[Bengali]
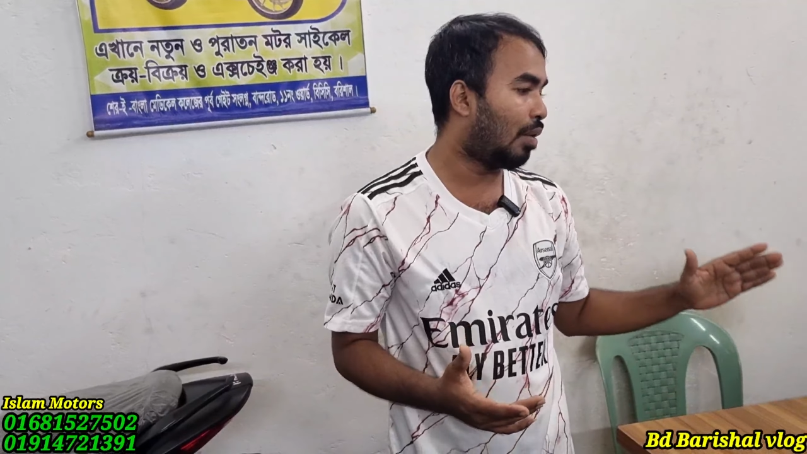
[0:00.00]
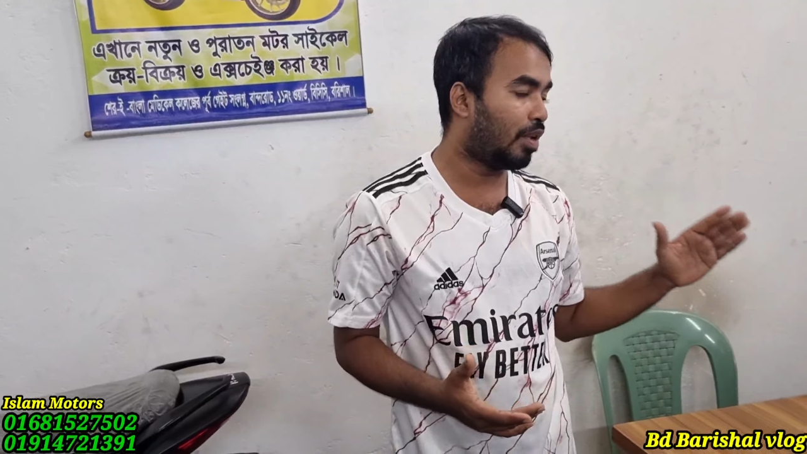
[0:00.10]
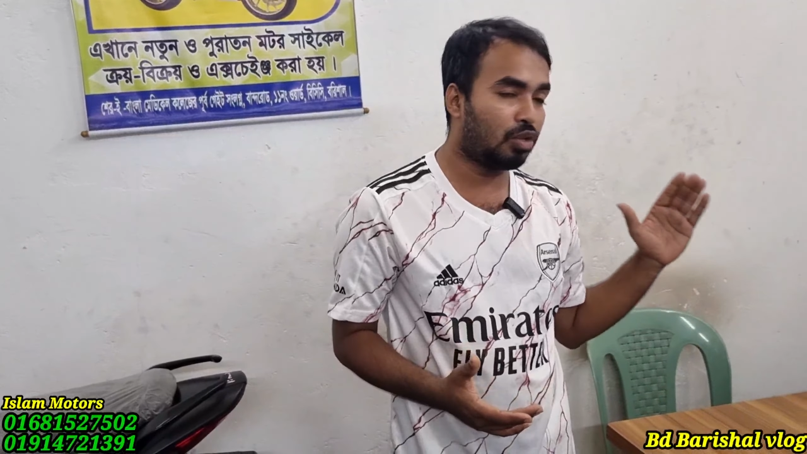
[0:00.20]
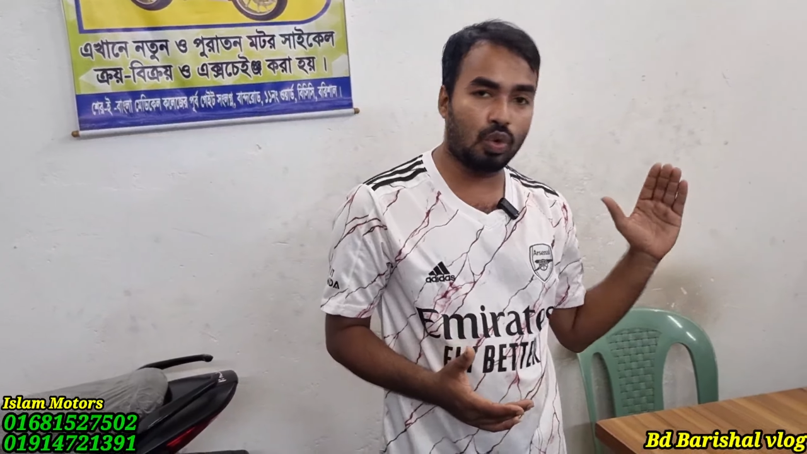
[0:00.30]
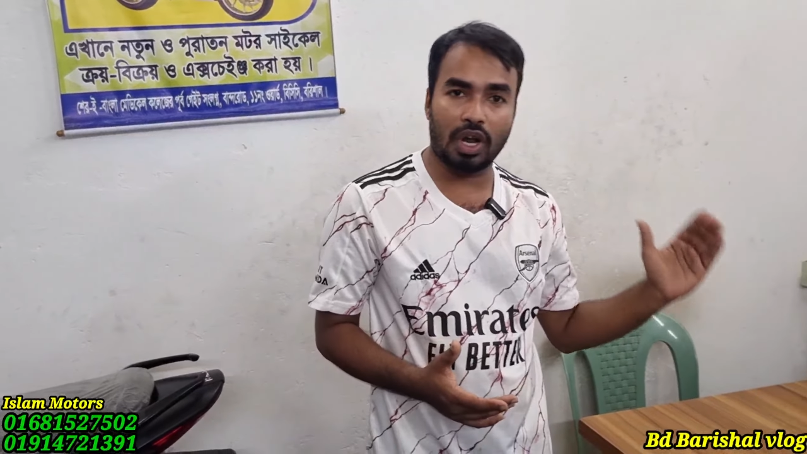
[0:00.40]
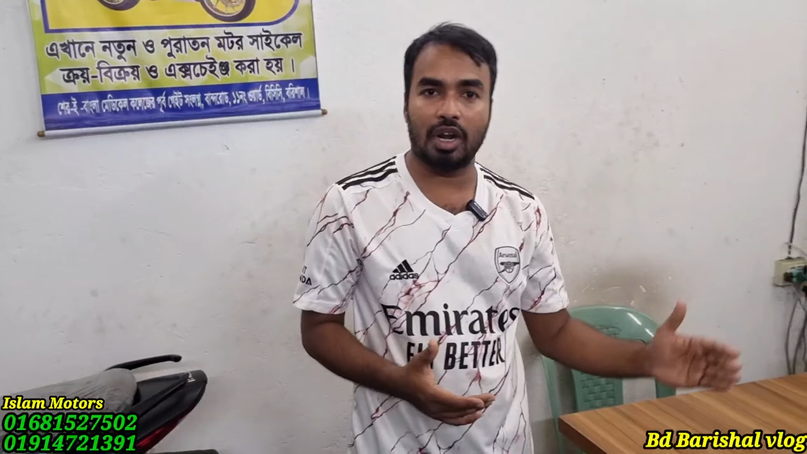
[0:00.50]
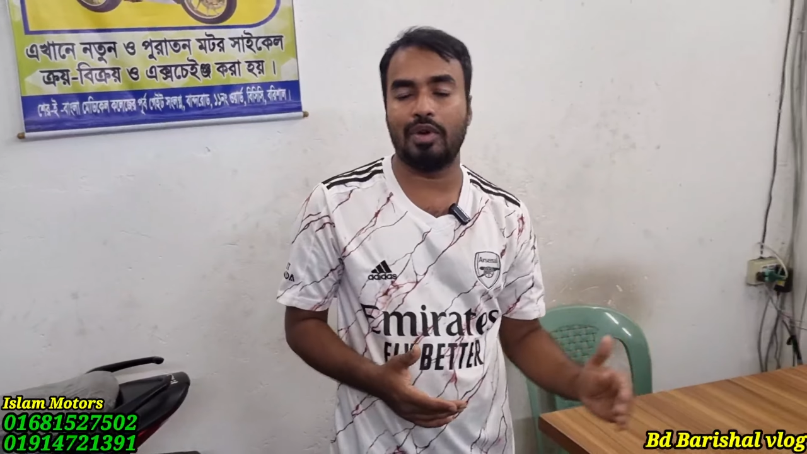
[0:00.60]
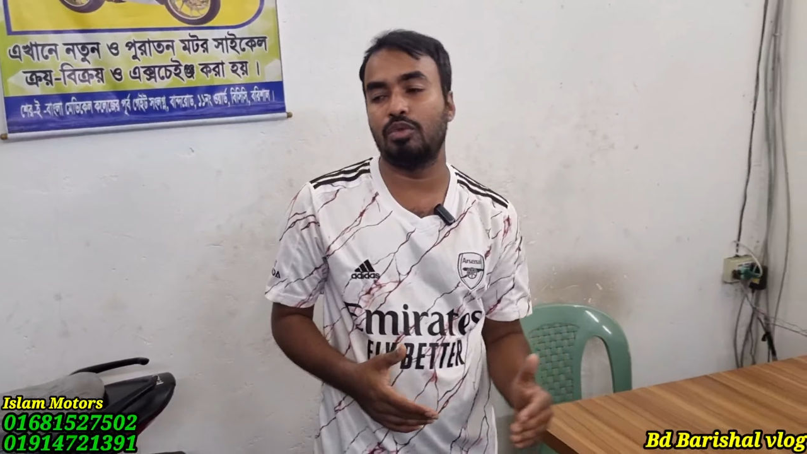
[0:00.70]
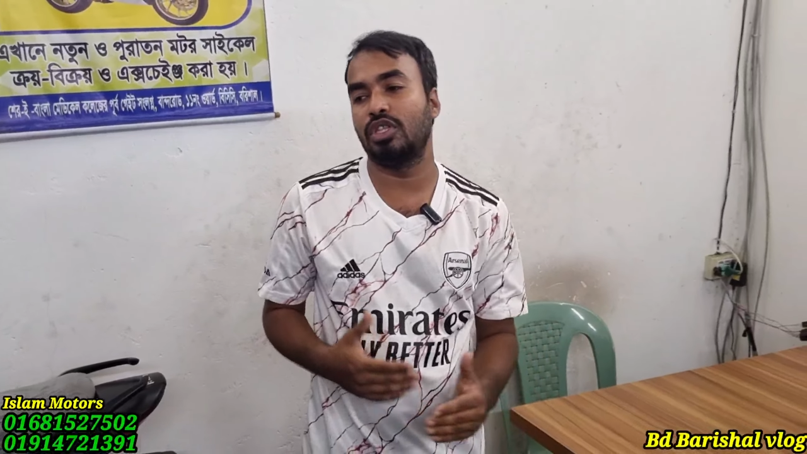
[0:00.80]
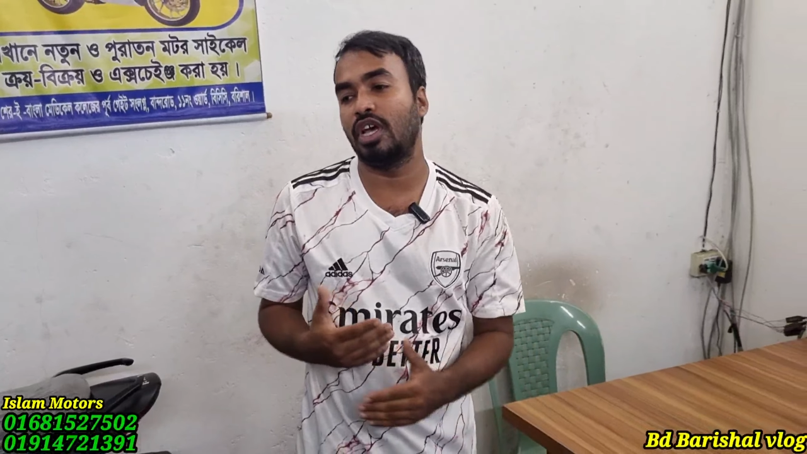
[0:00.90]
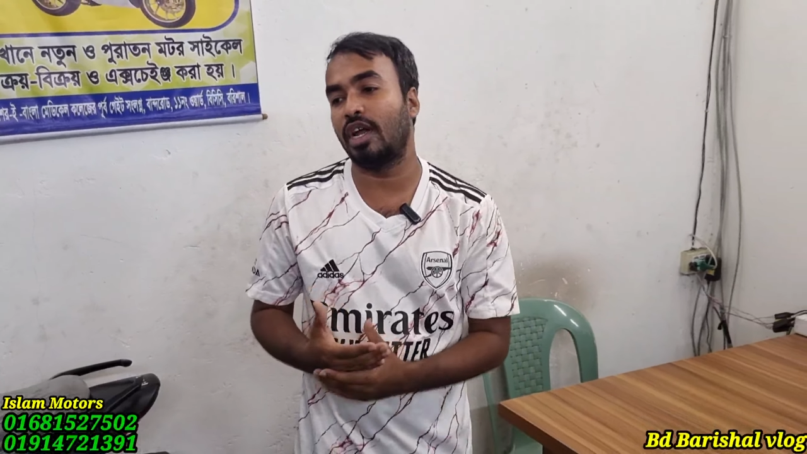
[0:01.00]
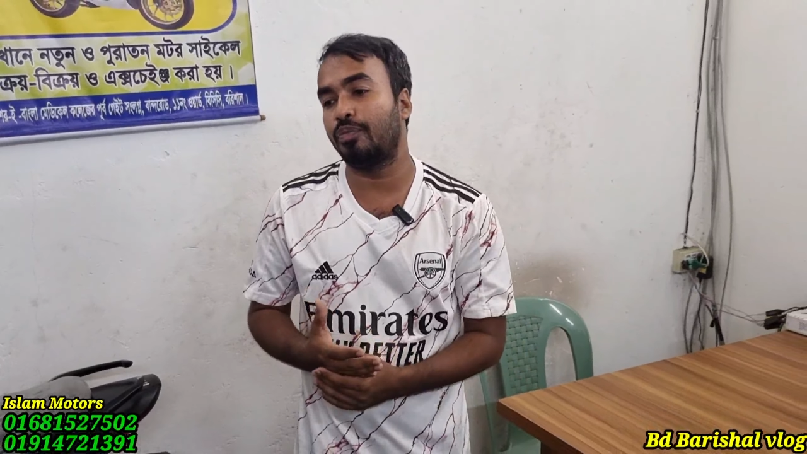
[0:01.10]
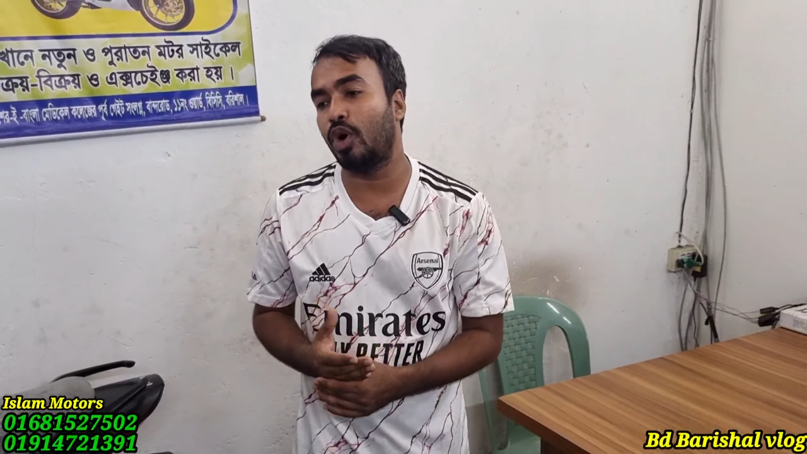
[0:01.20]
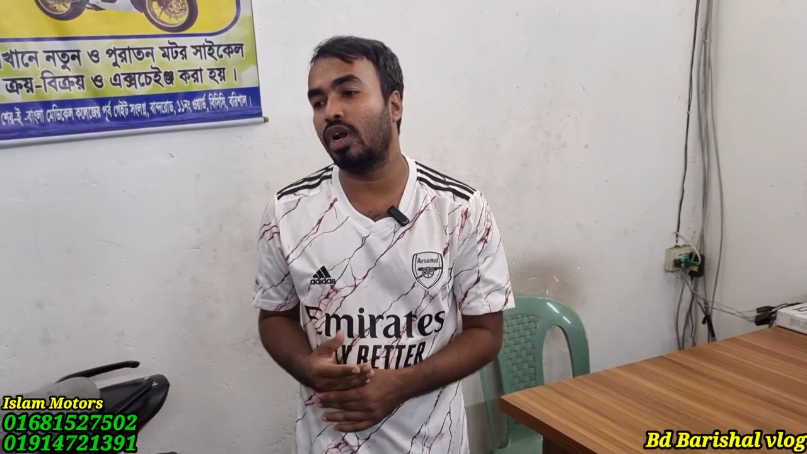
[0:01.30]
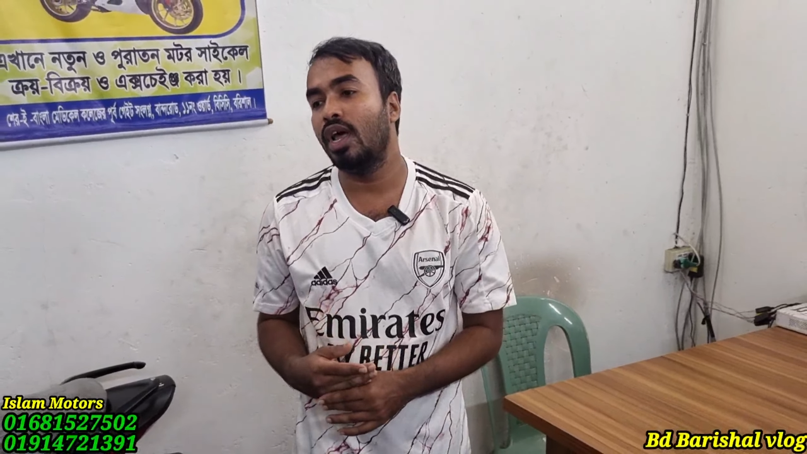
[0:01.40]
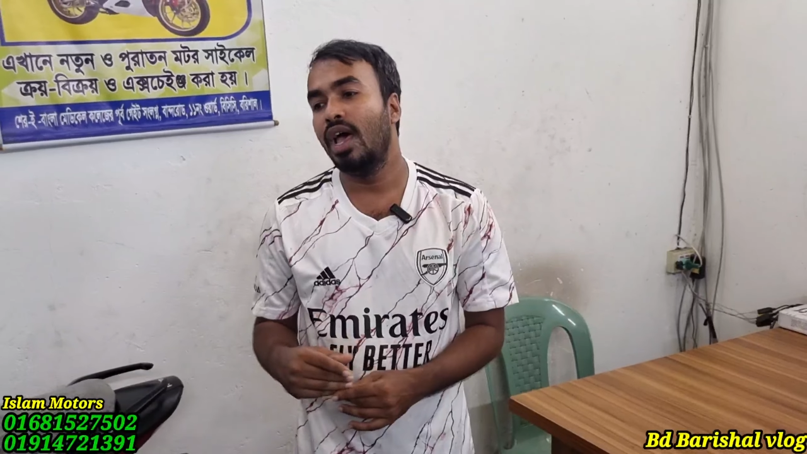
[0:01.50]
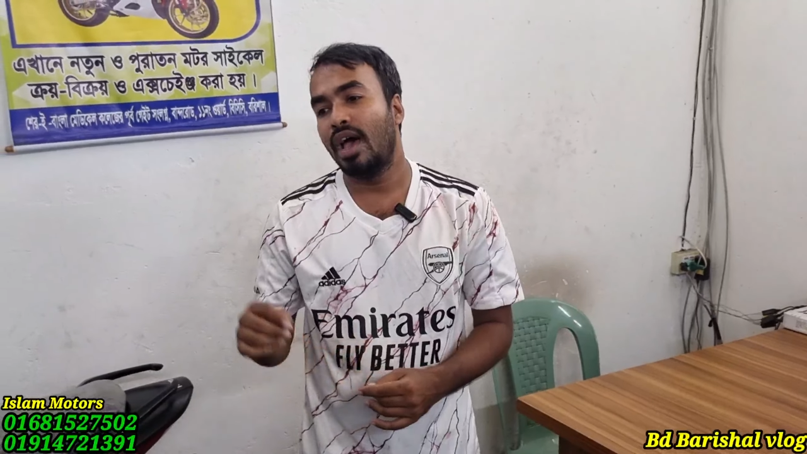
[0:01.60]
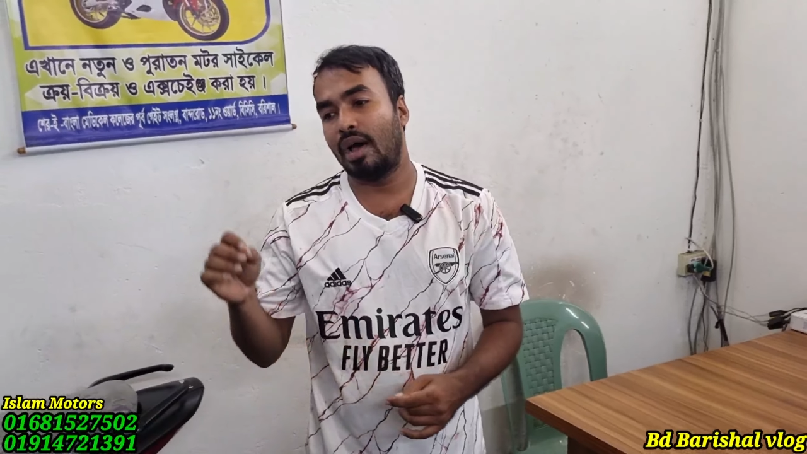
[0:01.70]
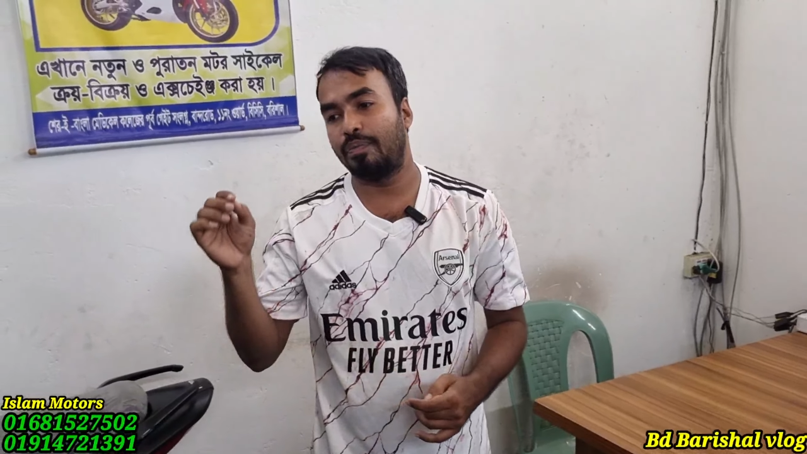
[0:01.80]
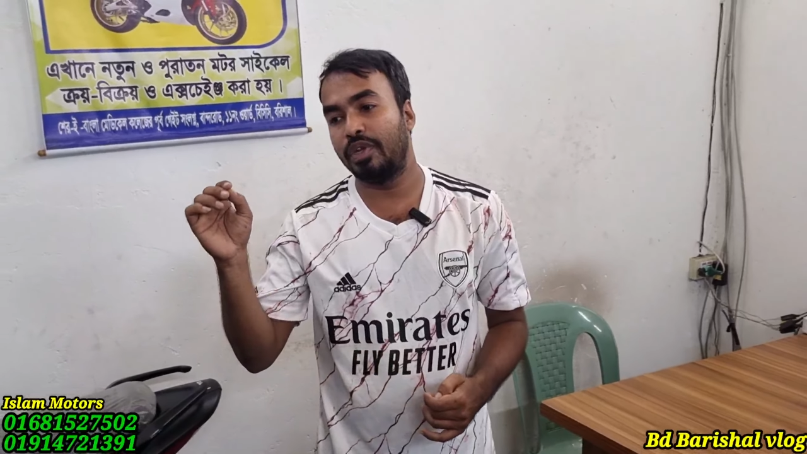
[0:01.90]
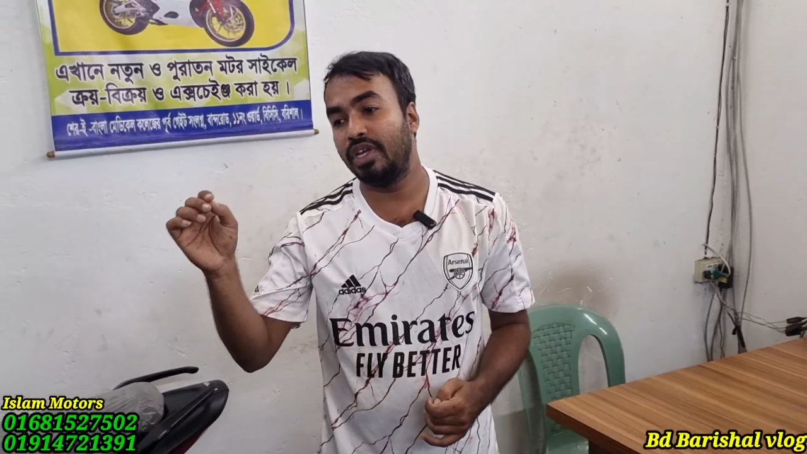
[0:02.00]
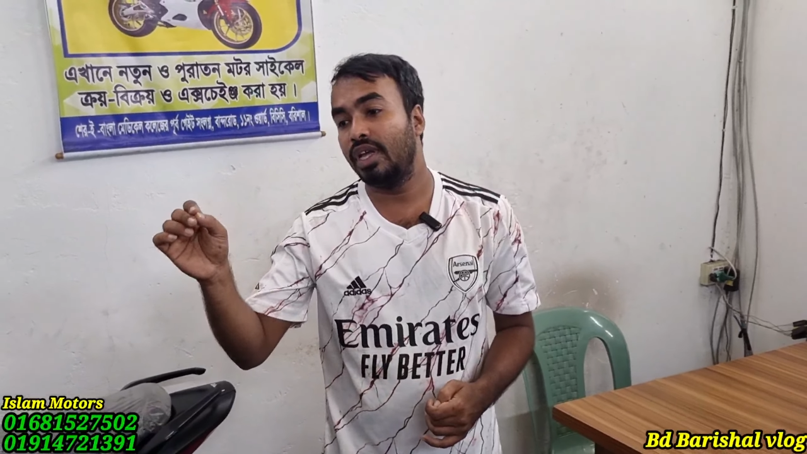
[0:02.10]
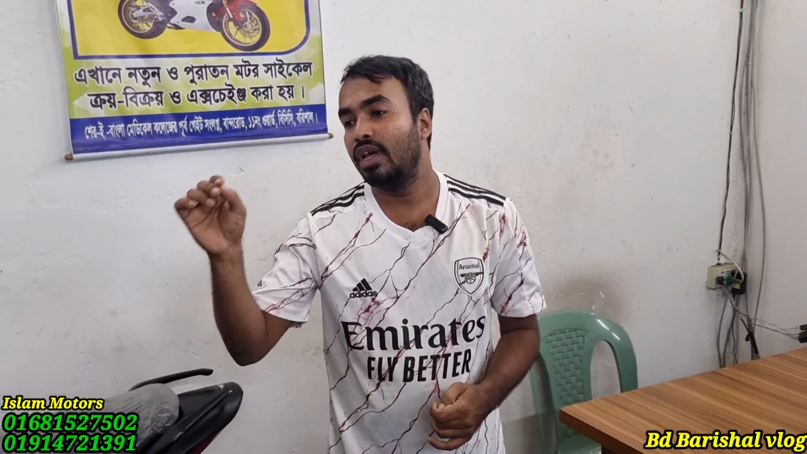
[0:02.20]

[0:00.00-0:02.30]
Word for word: আমার দোকানের মেমো দেওয়ার পর আপনি